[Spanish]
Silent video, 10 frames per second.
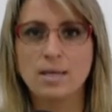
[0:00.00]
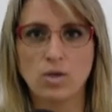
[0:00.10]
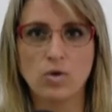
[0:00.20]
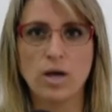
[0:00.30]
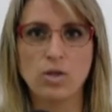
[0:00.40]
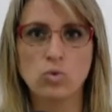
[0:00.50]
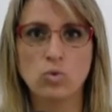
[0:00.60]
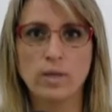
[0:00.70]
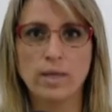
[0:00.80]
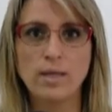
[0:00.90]
que nos
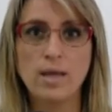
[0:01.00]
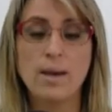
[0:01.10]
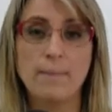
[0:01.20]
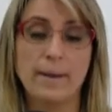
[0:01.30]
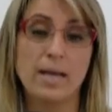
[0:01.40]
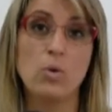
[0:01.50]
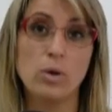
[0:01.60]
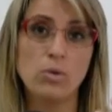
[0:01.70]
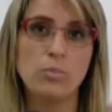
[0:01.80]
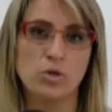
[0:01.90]
ayudan para
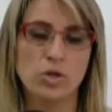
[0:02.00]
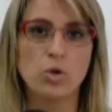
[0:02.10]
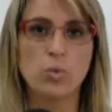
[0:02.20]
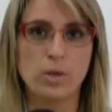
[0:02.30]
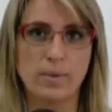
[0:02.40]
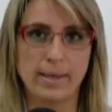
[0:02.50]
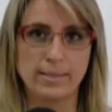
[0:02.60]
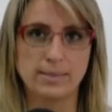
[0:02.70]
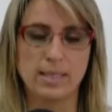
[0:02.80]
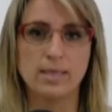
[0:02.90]
luego ponernos una
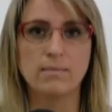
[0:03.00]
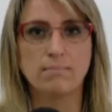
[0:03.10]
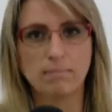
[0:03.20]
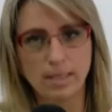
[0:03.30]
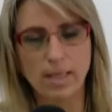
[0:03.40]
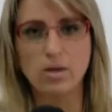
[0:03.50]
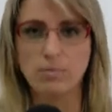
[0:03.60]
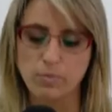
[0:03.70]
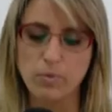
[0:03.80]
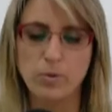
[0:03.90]
base que
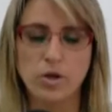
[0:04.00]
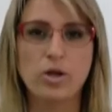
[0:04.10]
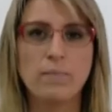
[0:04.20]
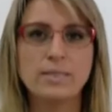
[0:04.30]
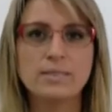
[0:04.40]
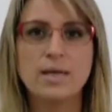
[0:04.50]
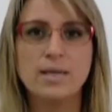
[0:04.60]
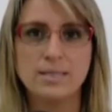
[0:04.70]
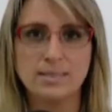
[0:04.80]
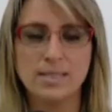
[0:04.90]
en programas
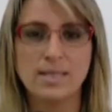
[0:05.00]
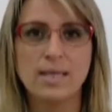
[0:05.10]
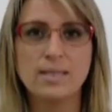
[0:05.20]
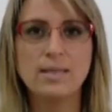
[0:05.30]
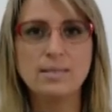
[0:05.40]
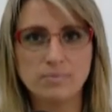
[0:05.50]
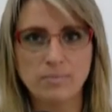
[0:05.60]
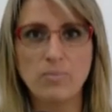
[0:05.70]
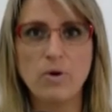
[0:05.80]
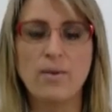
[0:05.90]
siguientes
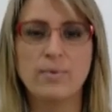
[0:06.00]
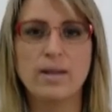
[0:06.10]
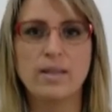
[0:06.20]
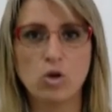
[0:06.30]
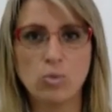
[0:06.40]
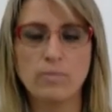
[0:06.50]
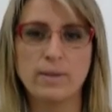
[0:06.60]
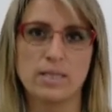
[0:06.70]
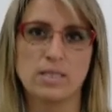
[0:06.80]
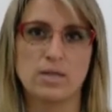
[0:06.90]
vamos a hablar de cómo
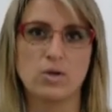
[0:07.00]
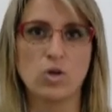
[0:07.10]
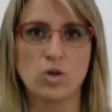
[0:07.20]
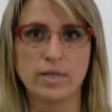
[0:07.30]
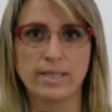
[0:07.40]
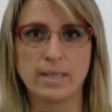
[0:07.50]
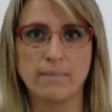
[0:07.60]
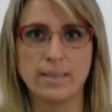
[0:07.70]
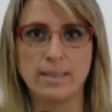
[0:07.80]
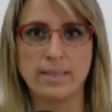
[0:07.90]
maquillarnos
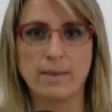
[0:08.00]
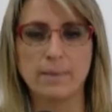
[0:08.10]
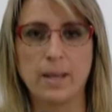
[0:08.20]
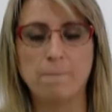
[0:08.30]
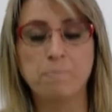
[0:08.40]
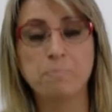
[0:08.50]
correctamente también.